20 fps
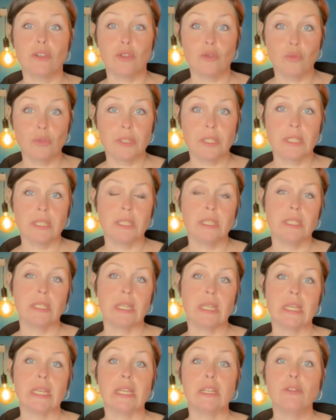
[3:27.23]
outils
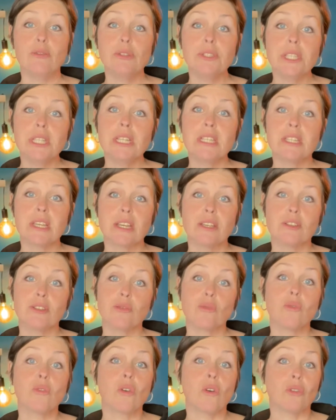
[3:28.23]
et
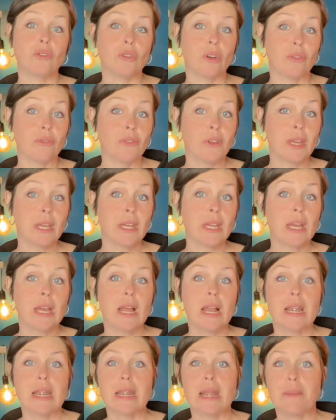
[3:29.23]
l'utilisation qu'on en fait,
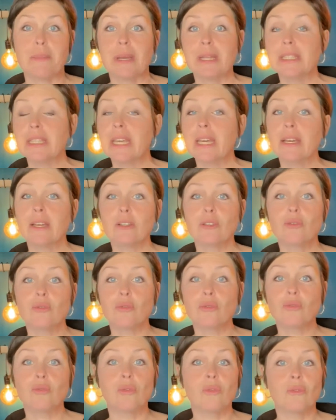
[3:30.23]
la manière
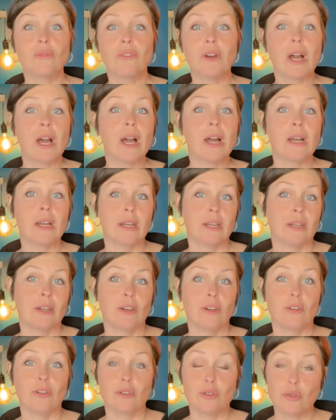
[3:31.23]
dont on va
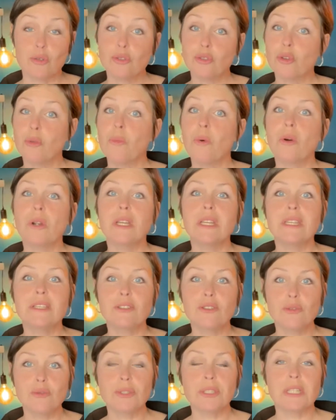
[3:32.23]
euh, justement
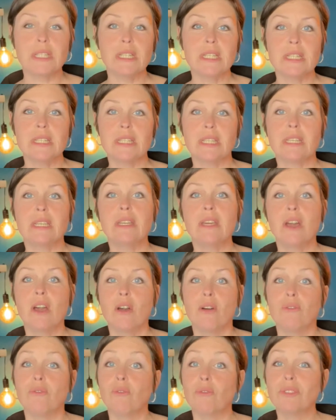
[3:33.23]
les utiliser
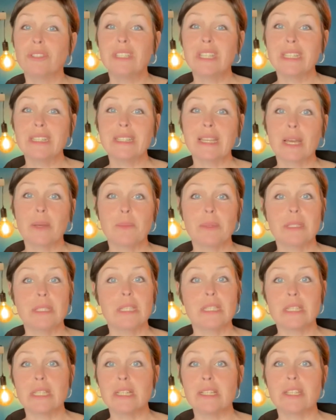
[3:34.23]
vont
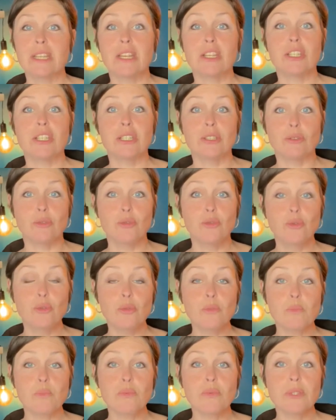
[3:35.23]
déterminer s'il s'agit
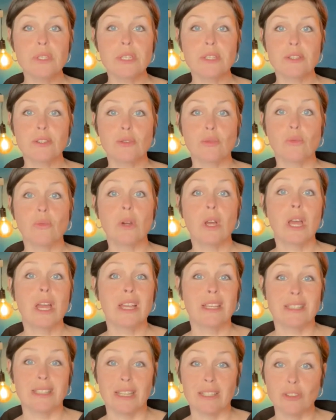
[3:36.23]
d'une punition,
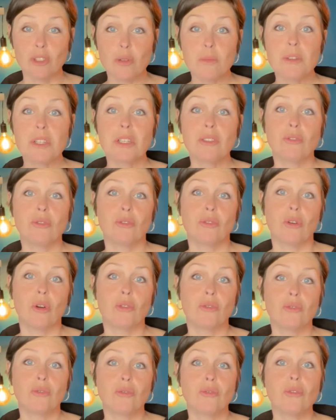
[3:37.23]
d'un objet de
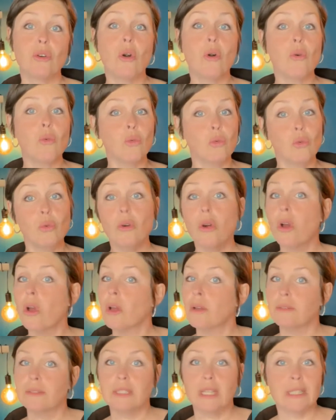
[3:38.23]
torture ou
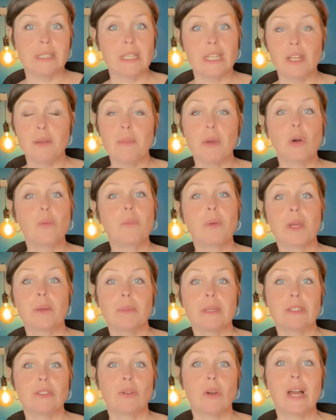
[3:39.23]
d'un élément
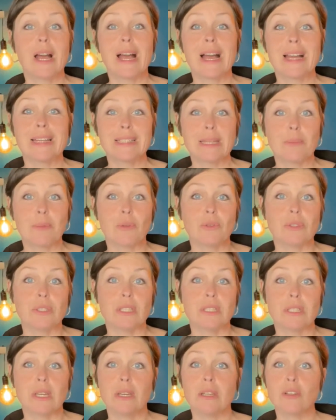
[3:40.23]
permettant un
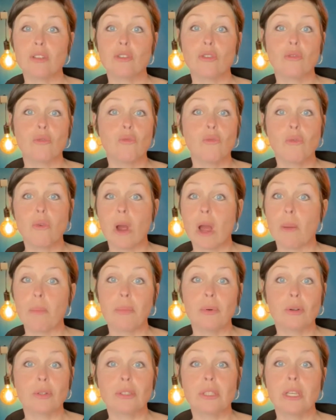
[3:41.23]
apprentissage ou
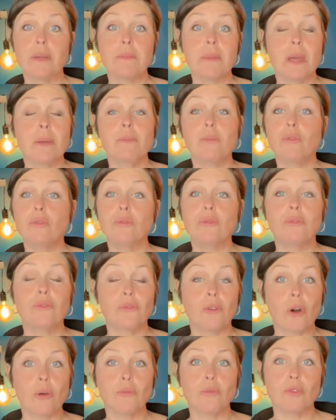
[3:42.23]
apporter même une
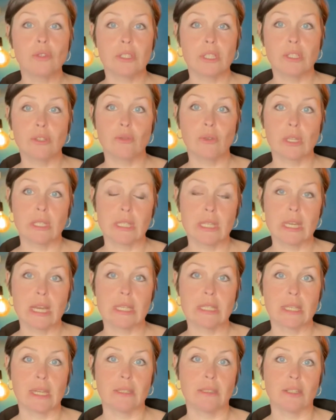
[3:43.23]
forme de sécurité
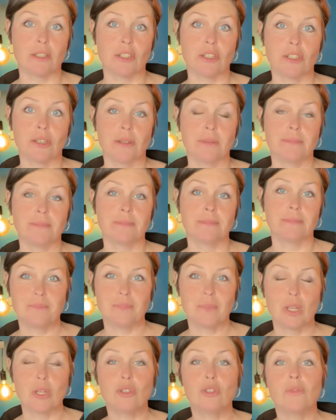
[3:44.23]
à certains chiens.
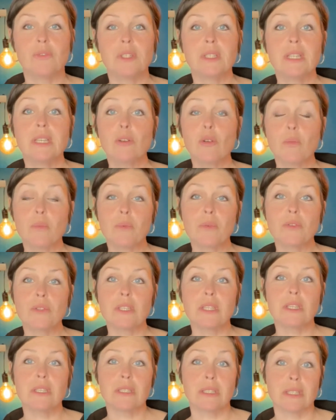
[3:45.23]
Je vais
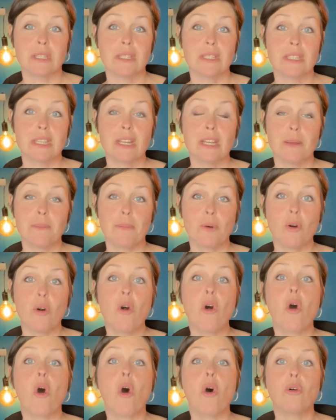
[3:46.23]
décomposer ces
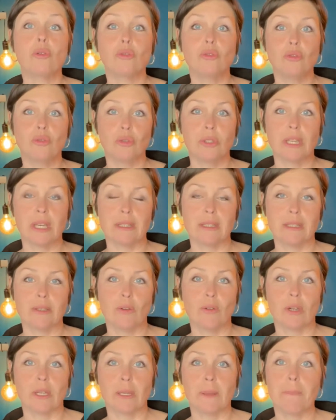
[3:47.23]
éléments en deux
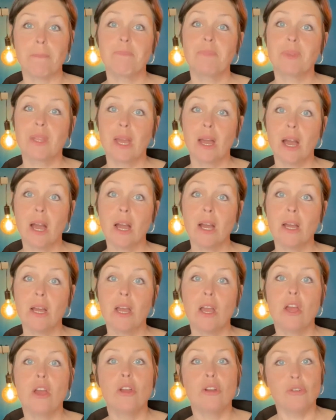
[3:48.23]
catégories. 1
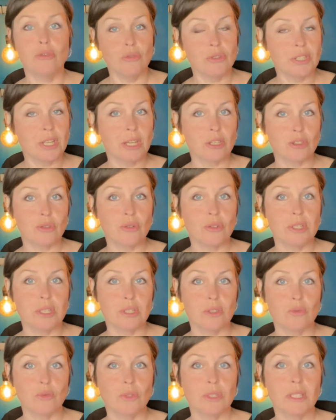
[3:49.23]
l'usage de
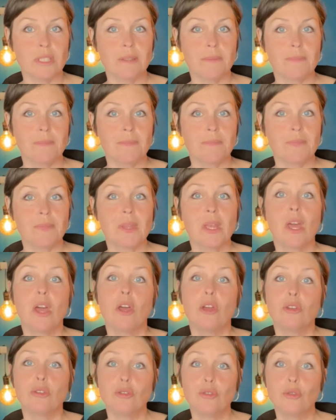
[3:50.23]
ces outils.
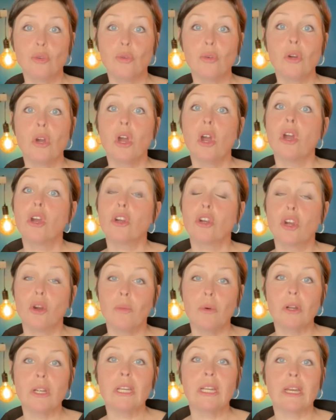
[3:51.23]
2.
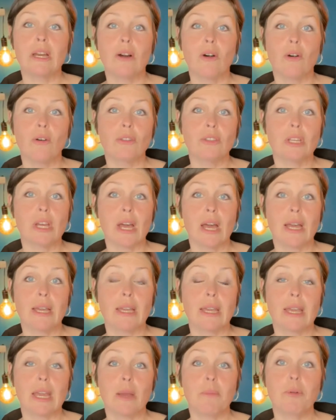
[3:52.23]
Comment les rendre
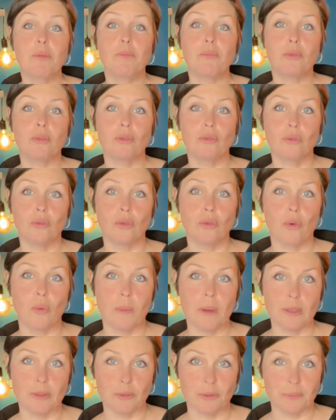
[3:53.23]
agréables pour nos
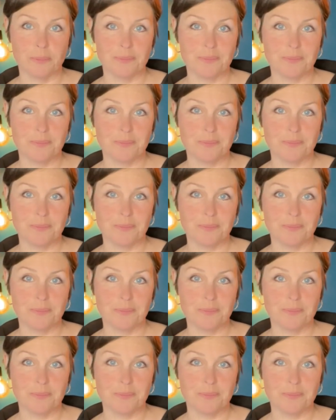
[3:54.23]
compagnons